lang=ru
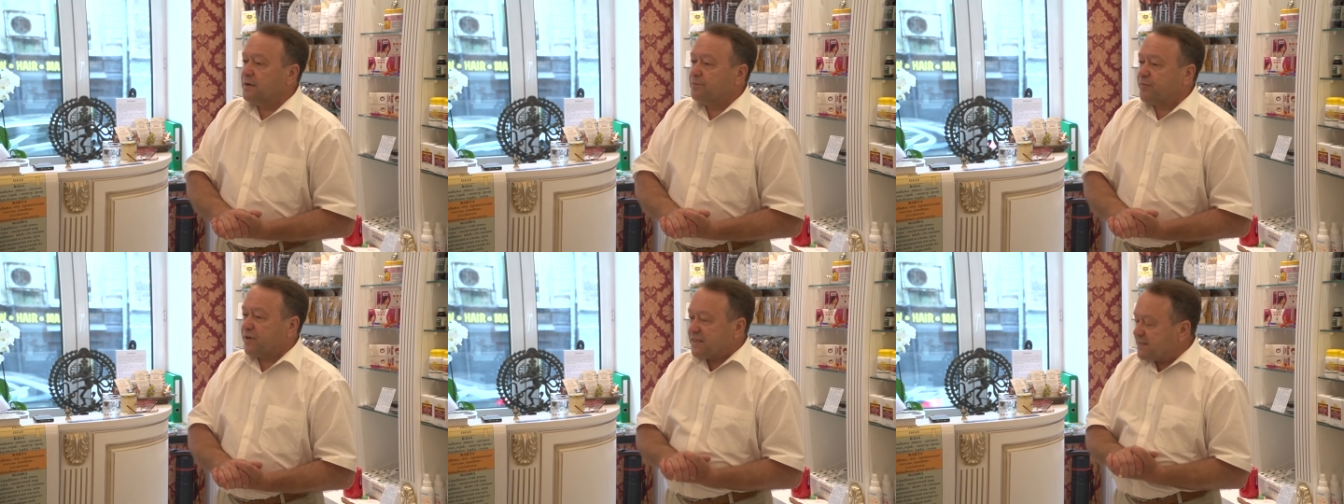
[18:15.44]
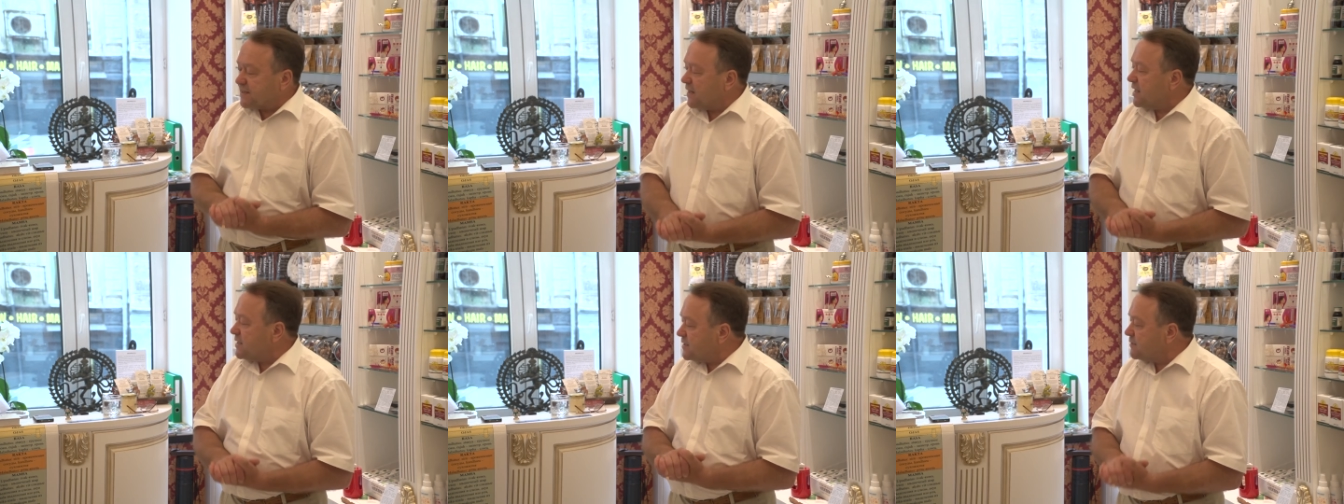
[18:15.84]

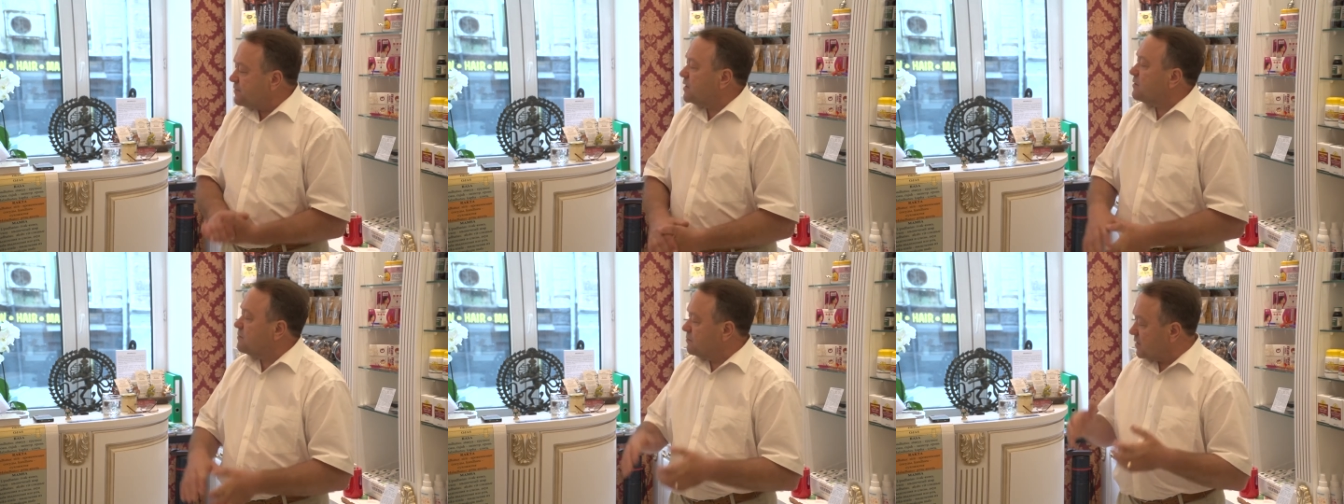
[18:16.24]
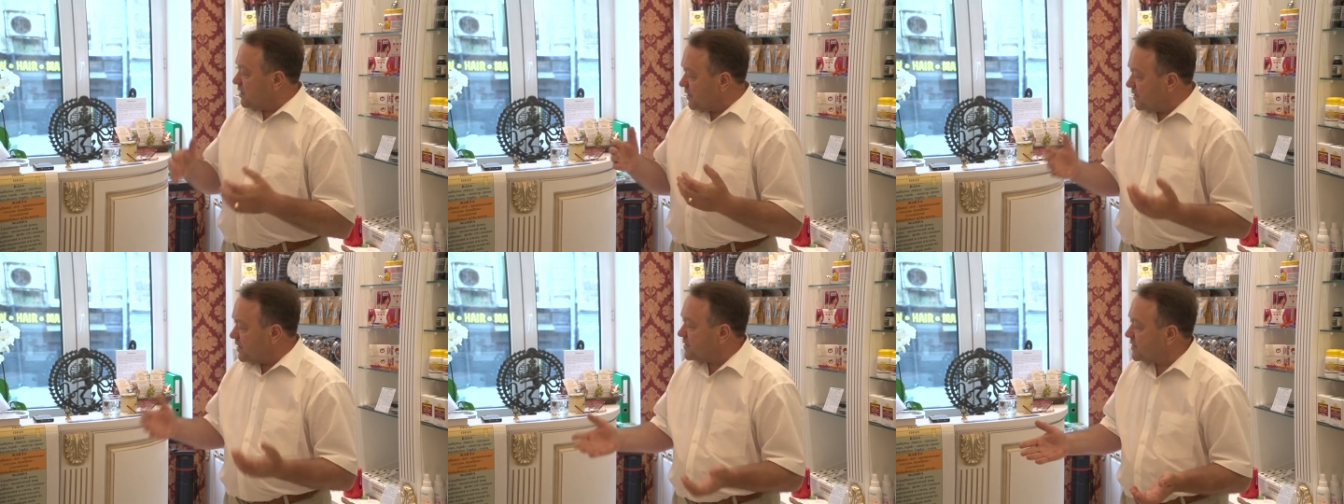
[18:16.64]
Пространство,
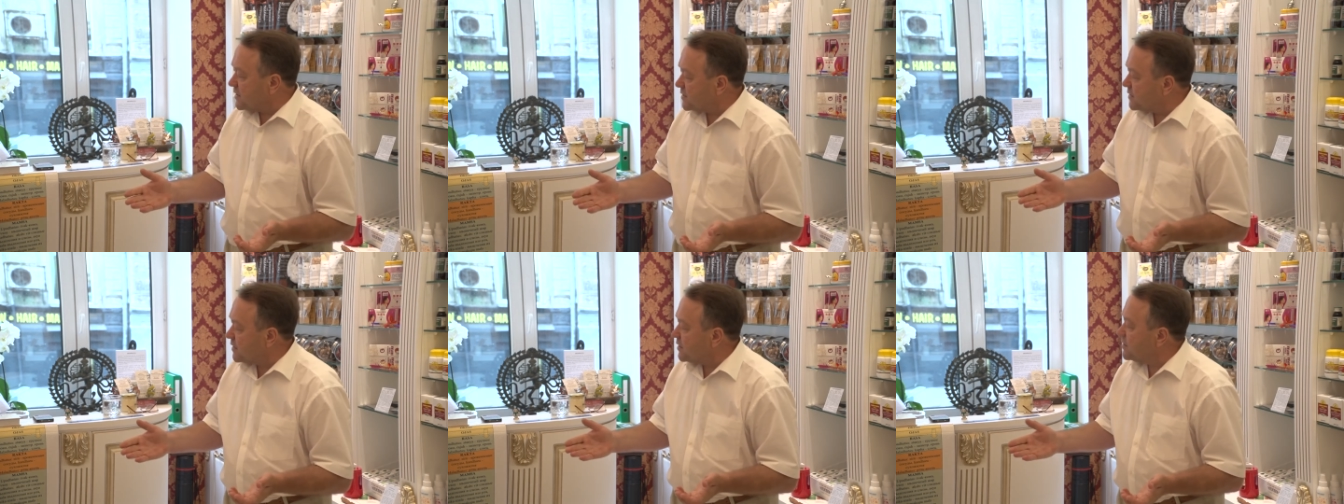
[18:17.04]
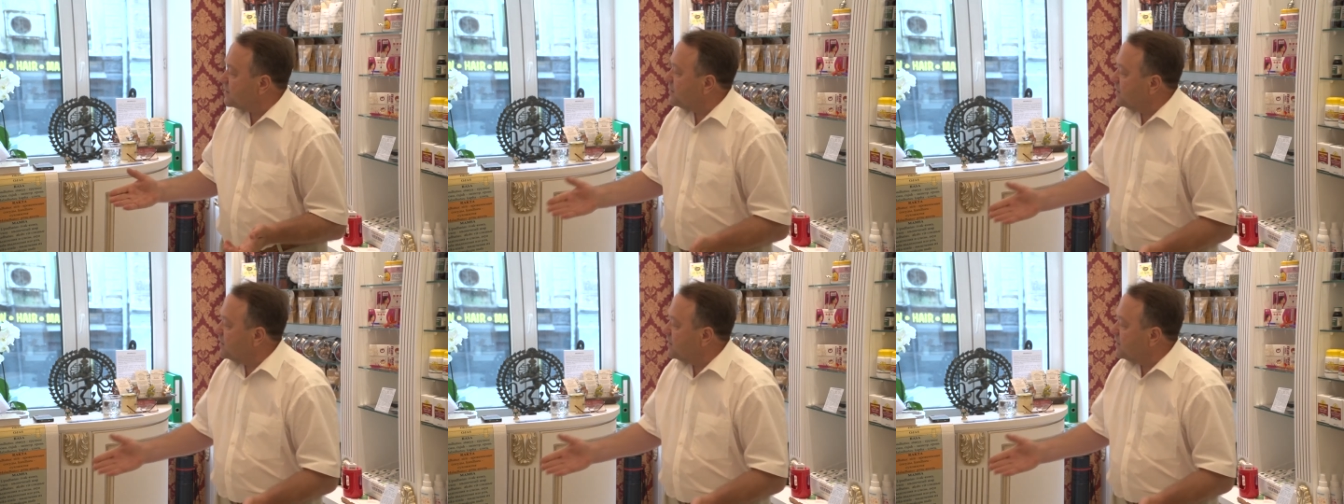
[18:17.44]
как я сказал,